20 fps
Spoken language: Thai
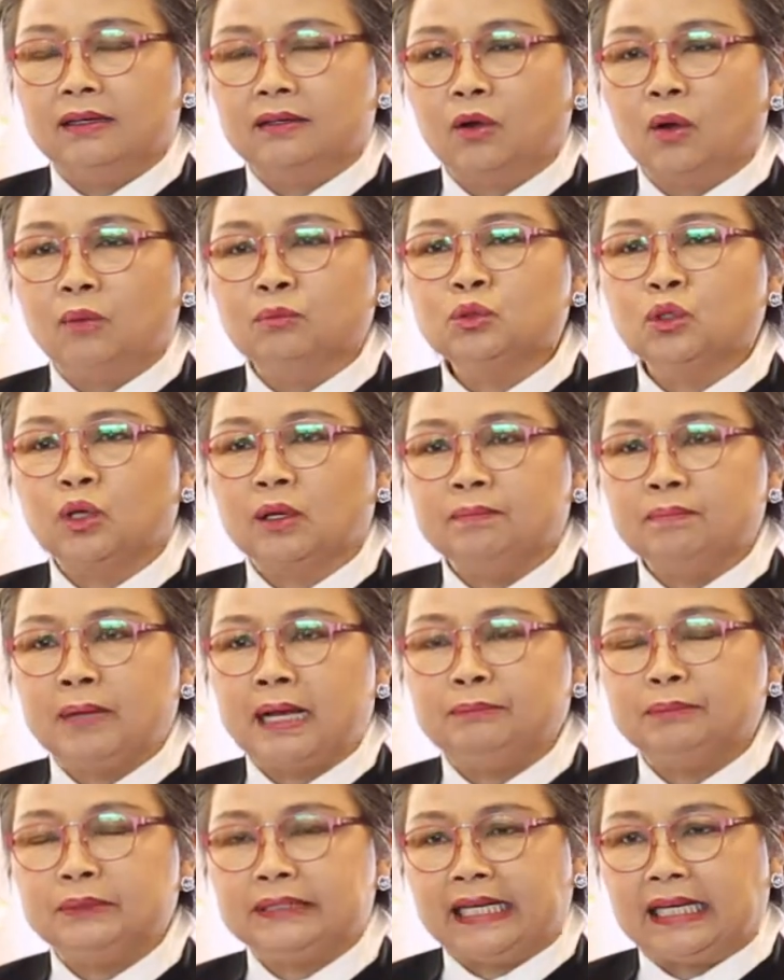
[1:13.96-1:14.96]
กรมสุข
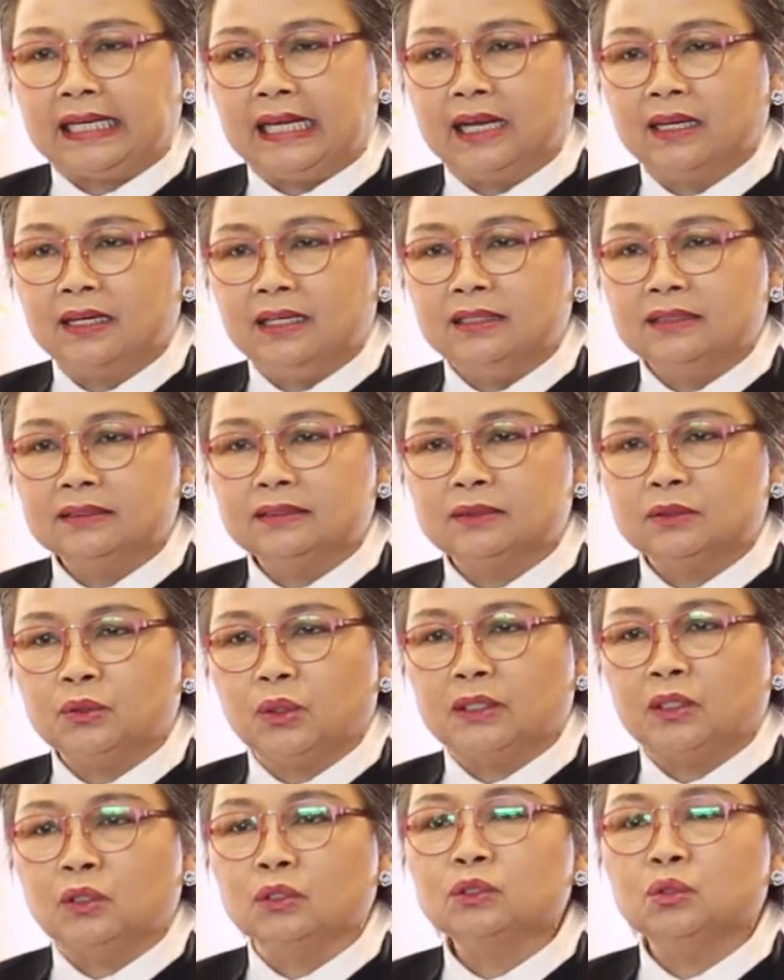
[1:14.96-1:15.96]
ภาพจิต แล้วก็
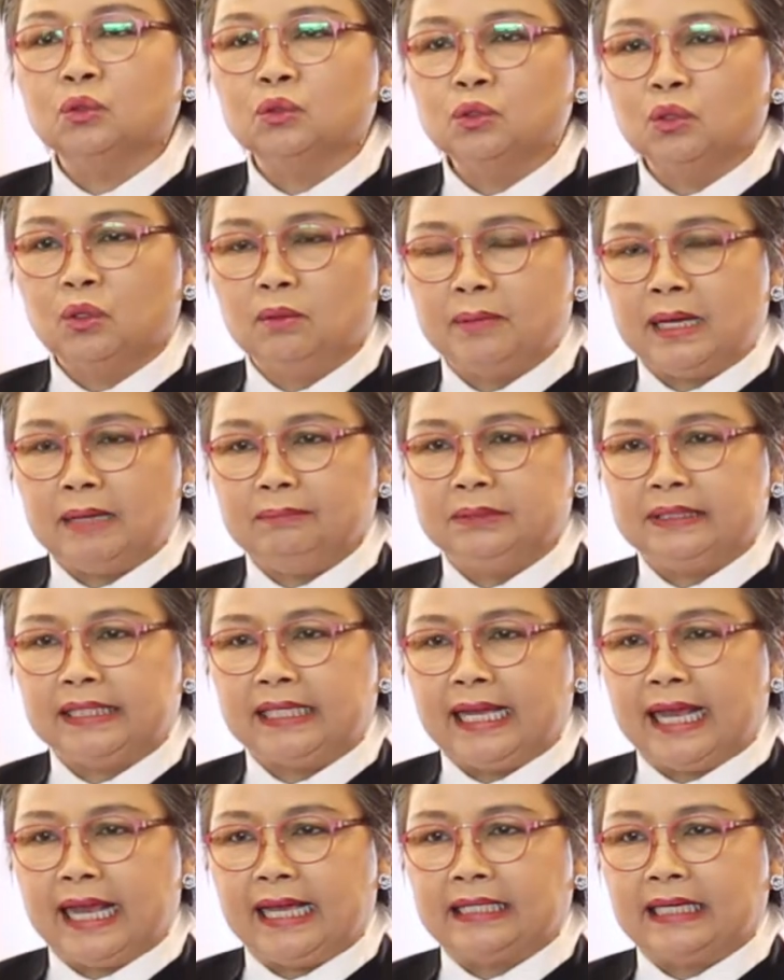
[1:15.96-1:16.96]
ส่วนของศูนย์สุขภาพจิ
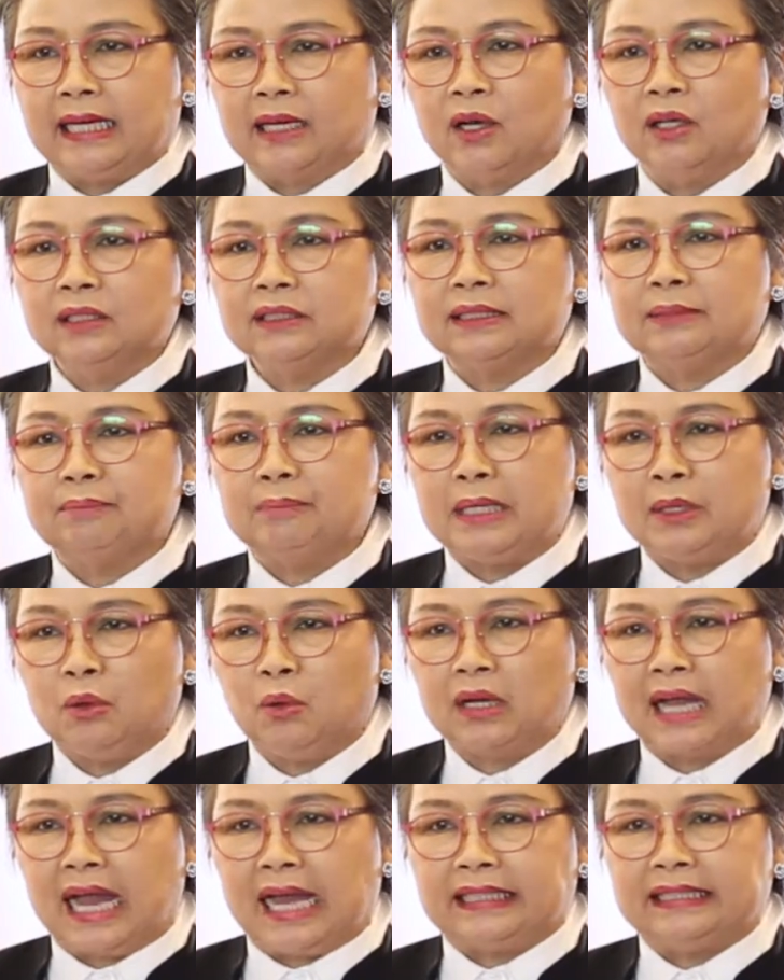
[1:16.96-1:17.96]
ตเองเนี่ยก็จะมี
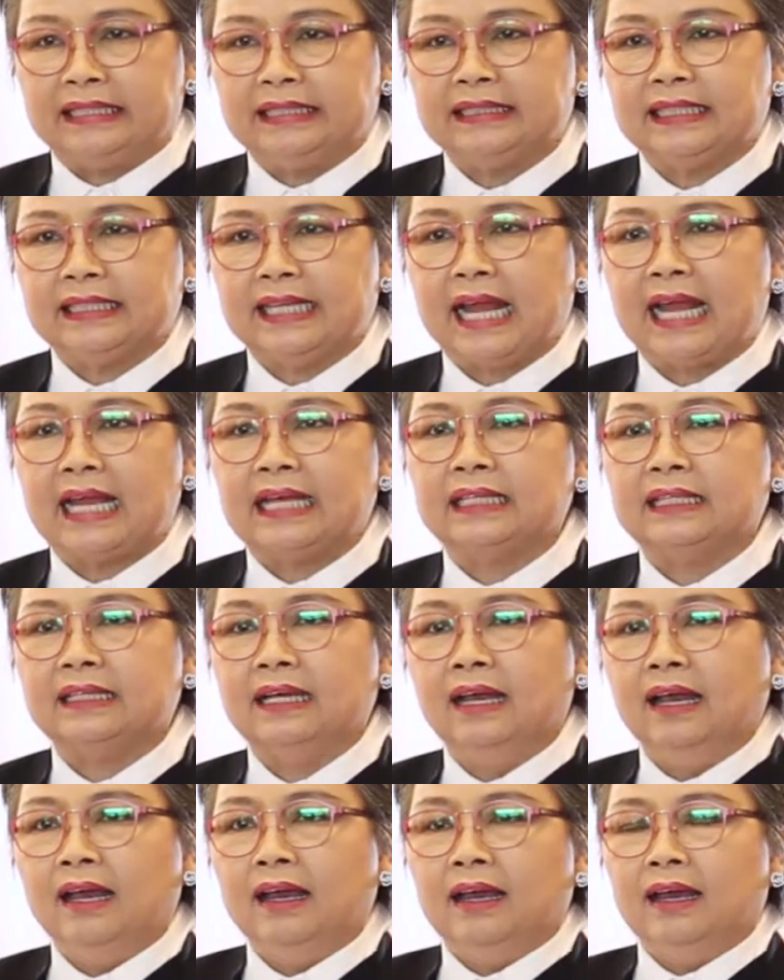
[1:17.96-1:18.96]
โอกาสที่จะได้
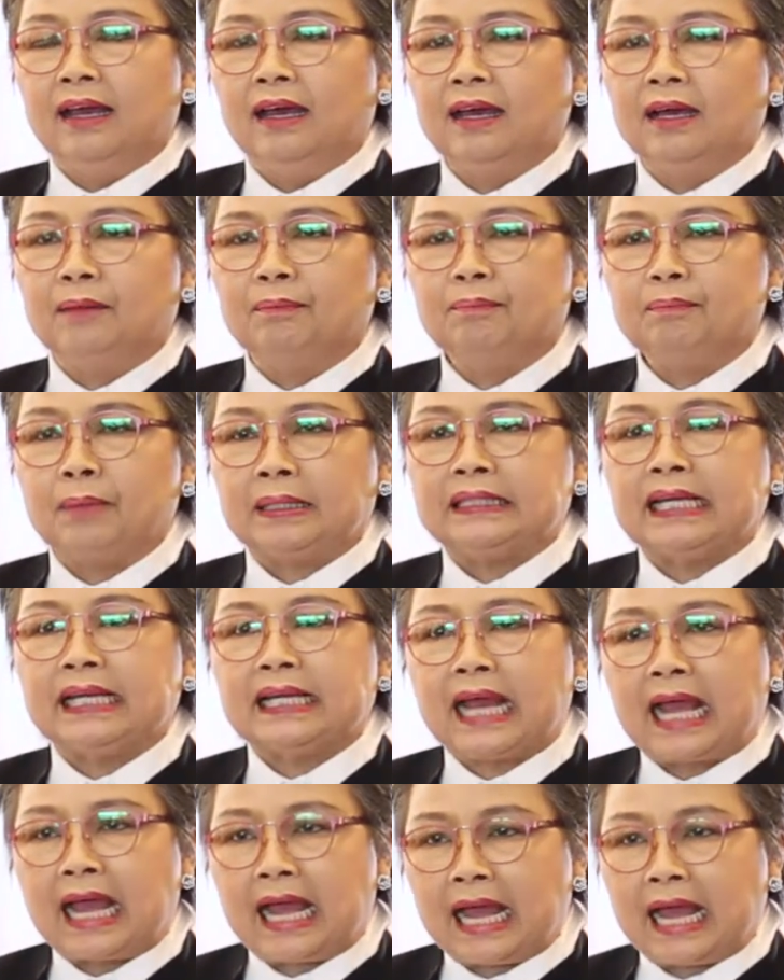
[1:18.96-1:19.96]
พัฒ
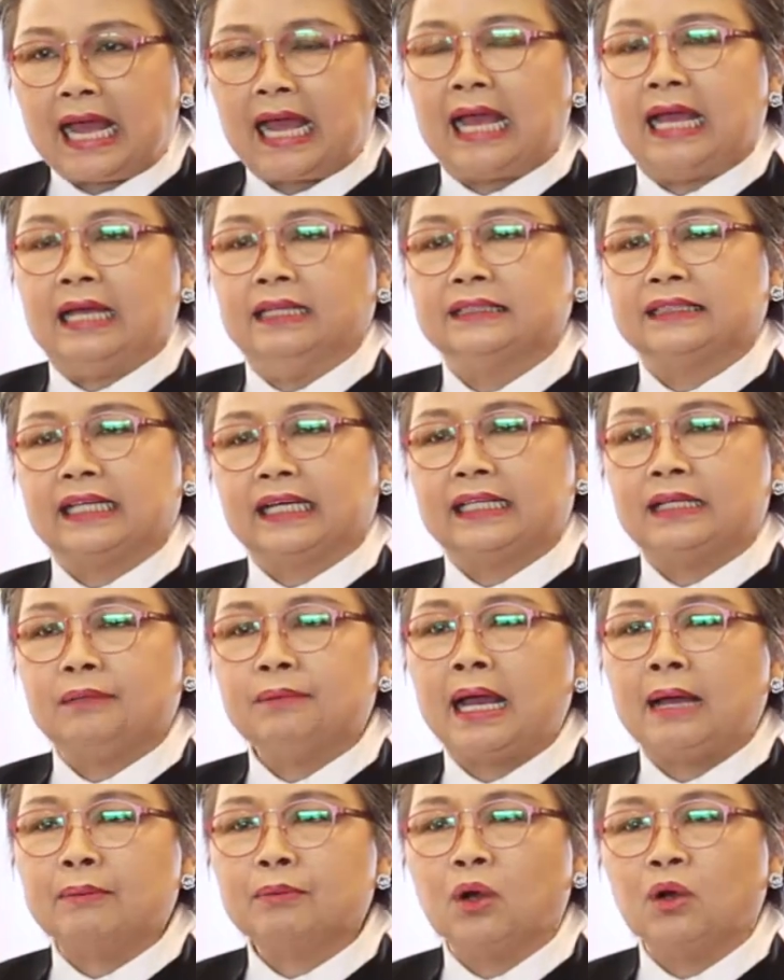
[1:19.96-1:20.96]
นาศักย
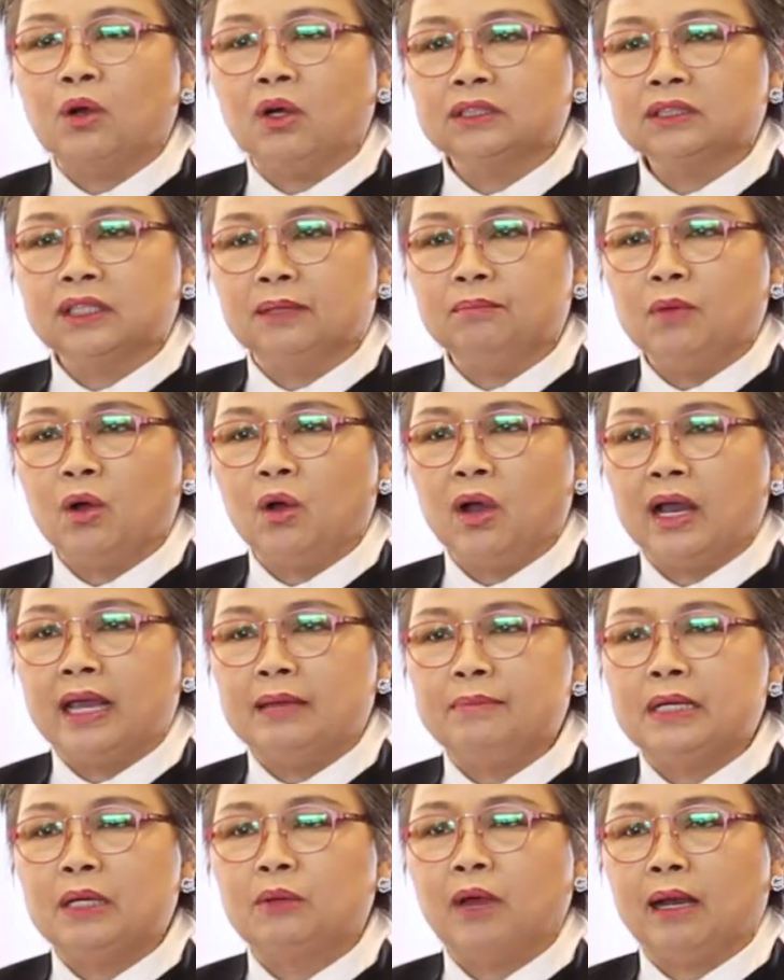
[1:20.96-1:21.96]
ภาพของอสม
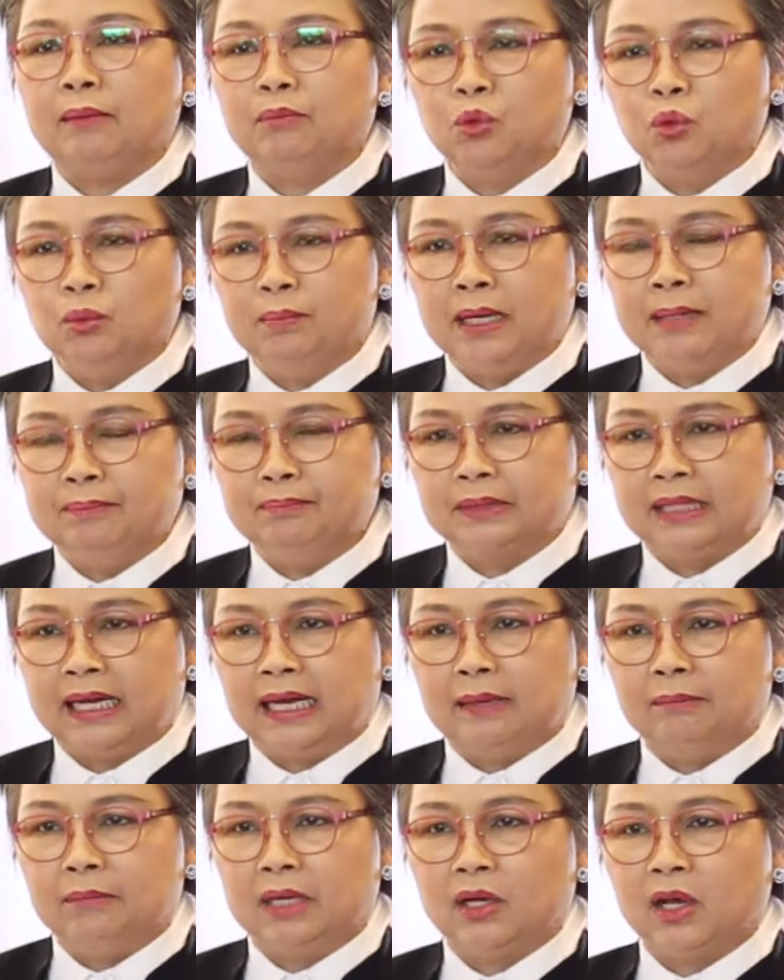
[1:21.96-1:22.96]
ให้มีความรู้เพิ่ม
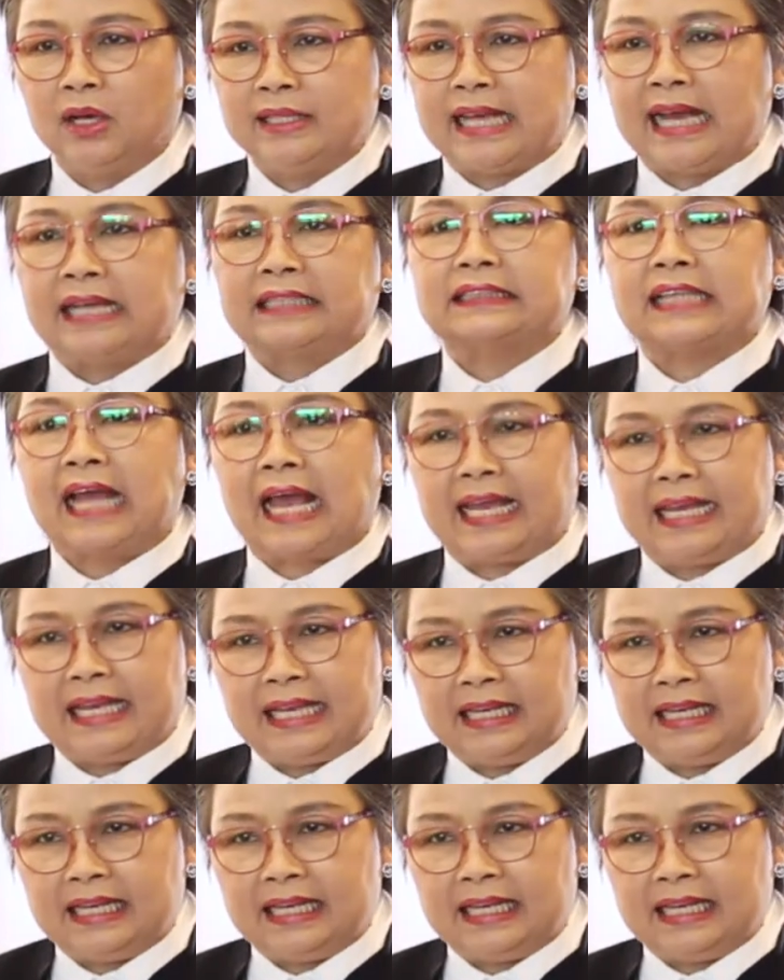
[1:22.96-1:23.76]
เติม แล้วก็ยังใช้